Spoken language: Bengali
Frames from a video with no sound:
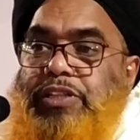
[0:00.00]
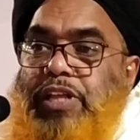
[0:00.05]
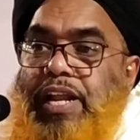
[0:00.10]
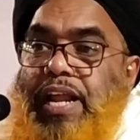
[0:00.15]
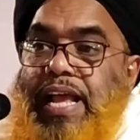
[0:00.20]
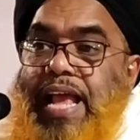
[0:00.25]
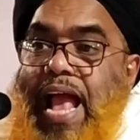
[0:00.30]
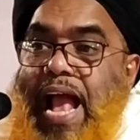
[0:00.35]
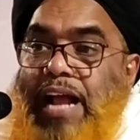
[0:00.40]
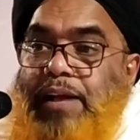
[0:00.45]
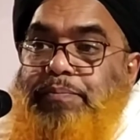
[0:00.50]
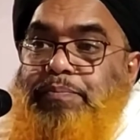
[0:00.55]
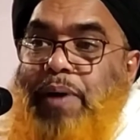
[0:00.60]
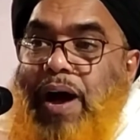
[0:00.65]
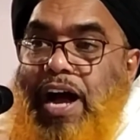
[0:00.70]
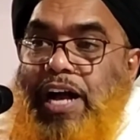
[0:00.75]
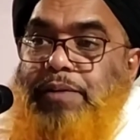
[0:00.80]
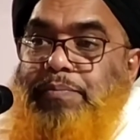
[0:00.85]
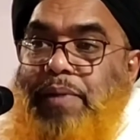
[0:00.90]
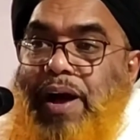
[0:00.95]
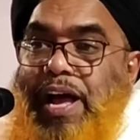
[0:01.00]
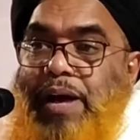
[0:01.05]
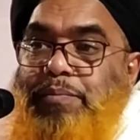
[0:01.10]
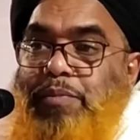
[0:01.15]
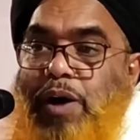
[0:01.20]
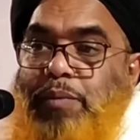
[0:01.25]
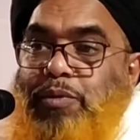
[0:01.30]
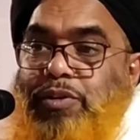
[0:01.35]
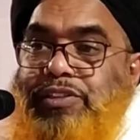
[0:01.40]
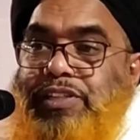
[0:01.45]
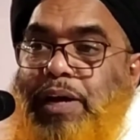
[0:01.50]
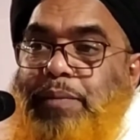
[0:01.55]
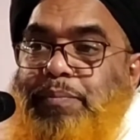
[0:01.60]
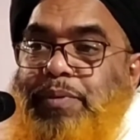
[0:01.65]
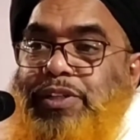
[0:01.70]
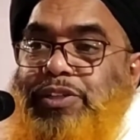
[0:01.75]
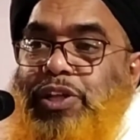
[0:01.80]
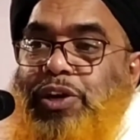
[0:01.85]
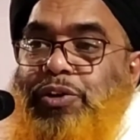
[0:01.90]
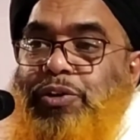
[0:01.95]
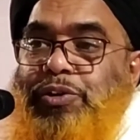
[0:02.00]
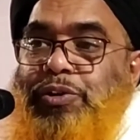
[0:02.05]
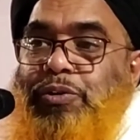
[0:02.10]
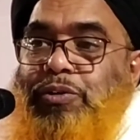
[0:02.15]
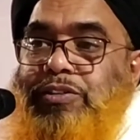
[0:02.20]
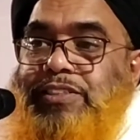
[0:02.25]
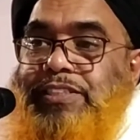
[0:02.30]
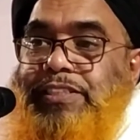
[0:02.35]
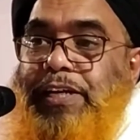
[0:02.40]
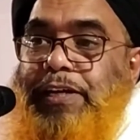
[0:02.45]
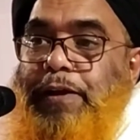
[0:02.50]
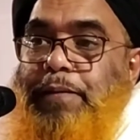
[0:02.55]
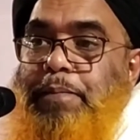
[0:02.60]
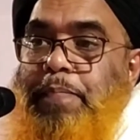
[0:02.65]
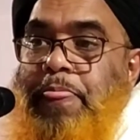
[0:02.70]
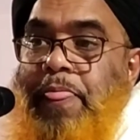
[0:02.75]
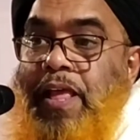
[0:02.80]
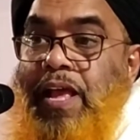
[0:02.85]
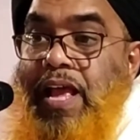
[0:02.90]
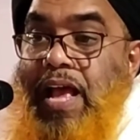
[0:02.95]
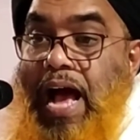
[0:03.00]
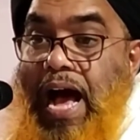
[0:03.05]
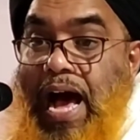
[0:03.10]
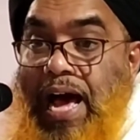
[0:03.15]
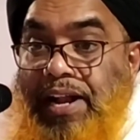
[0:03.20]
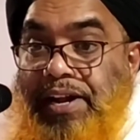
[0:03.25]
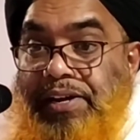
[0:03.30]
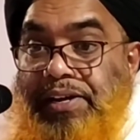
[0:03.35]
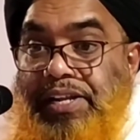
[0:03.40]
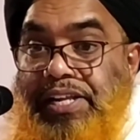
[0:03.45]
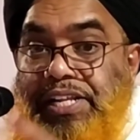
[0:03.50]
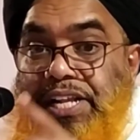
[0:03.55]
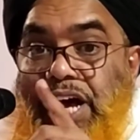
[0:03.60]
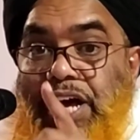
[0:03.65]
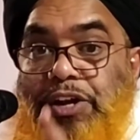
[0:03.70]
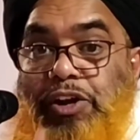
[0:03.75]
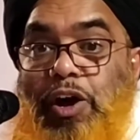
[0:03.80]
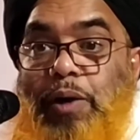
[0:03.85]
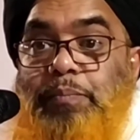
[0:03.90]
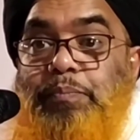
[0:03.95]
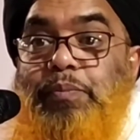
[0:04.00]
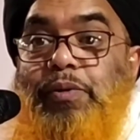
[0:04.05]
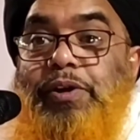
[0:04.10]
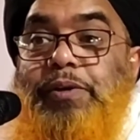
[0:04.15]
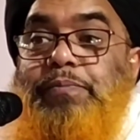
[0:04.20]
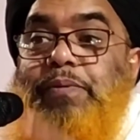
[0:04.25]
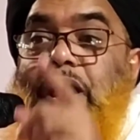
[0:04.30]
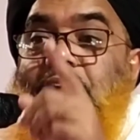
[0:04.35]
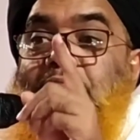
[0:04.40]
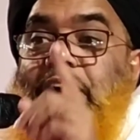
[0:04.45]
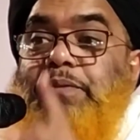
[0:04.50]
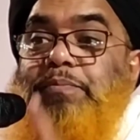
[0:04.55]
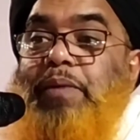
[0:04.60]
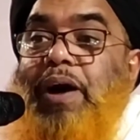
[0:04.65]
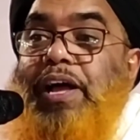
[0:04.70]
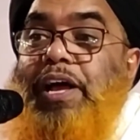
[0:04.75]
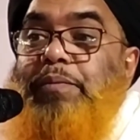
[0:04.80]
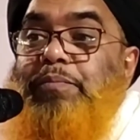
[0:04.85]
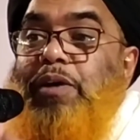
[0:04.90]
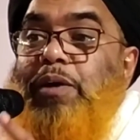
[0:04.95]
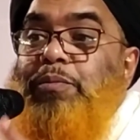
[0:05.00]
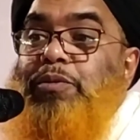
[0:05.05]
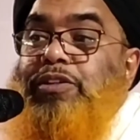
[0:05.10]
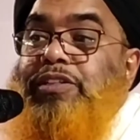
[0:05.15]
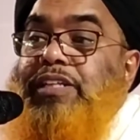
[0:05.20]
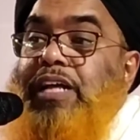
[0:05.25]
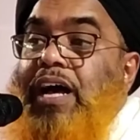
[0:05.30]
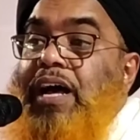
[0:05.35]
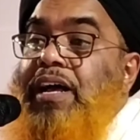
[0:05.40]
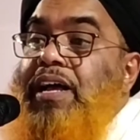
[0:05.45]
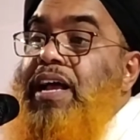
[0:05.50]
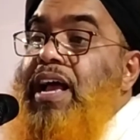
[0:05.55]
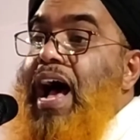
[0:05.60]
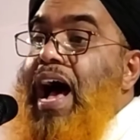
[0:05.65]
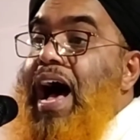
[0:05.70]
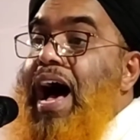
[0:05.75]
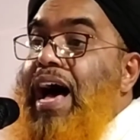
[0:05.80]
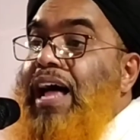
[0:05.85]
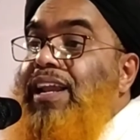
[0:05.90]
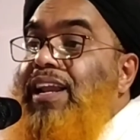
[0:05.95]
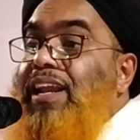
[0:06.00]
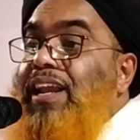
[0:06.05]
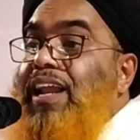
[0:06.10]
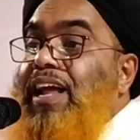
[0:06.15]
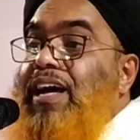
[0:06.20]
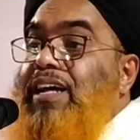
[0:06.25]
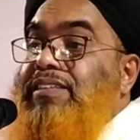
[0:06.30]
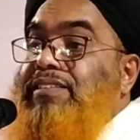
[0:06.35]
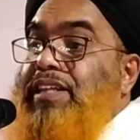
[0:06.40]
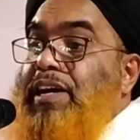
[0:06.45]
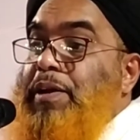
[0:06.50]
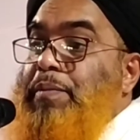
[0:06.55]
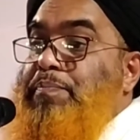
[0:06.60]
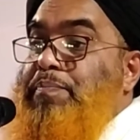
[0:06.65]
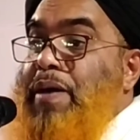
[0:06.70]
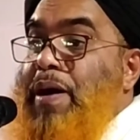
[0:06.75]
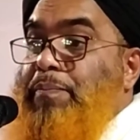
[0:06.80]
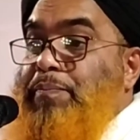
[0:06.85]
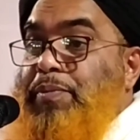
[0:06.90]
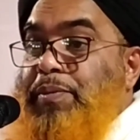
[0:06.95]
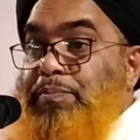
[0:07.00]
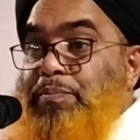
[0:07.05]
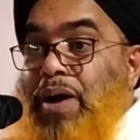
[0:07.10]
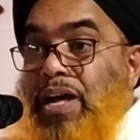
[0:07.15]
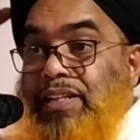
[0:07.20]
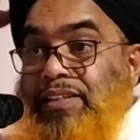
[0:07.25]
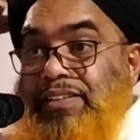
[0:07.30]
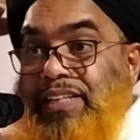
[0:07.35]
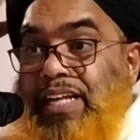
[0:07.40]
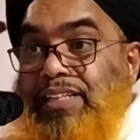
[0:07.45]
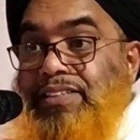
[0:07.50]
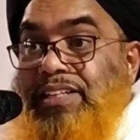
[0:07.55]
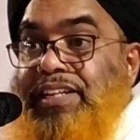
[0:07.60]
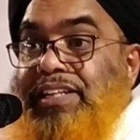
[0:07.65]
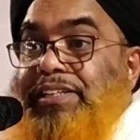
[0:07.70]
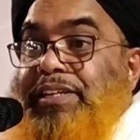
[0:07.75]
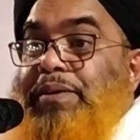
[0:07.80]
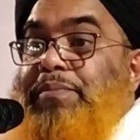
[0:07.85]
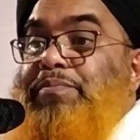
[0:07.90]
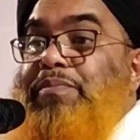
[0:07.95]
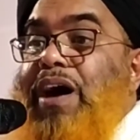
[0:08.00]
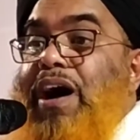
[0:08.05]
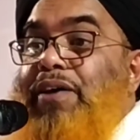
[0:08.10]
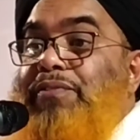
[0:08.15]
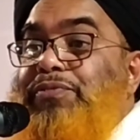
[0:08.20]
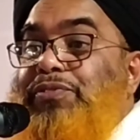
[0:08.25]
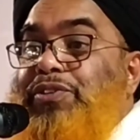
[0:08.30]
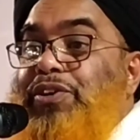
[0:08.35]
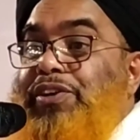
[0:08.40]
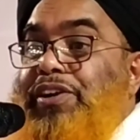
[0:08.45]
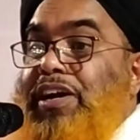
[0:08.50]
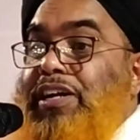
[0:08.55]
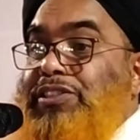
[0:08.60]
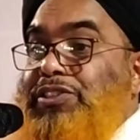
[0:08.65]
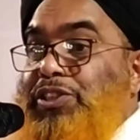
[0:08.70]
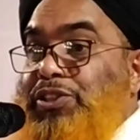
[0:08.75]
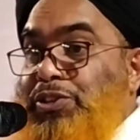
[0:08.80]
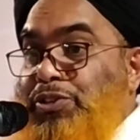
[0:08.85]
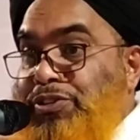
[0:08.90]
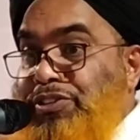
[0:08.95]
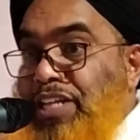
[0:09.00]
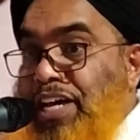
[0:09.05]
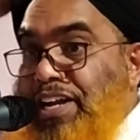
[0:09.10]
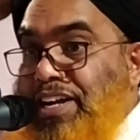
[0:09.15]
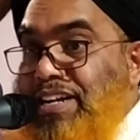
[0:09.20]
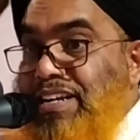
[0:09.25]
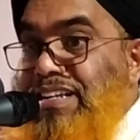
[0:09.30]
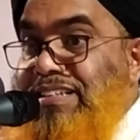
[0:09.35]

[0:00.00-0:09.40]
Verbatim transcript: ভিতরে এক ভাগ মায়া মমতা বিতরণ হচ্ছে আর নিরানব্বই ভাগ মায়া মমতা আল্লাহ তার পাপি বান্দাদেরকে মাফ করার জন্য তার